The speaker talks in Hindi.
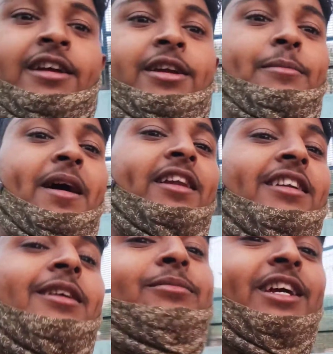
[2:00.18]
ये बैरियर
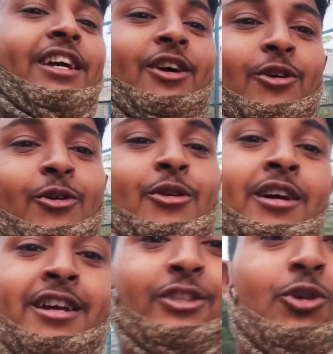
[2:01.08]
आप देख रहे हो
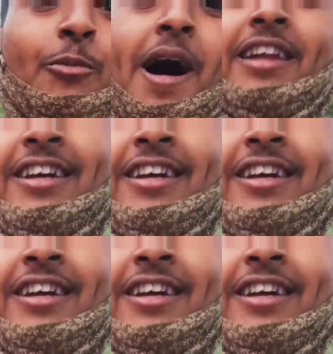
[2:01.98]
इसको पार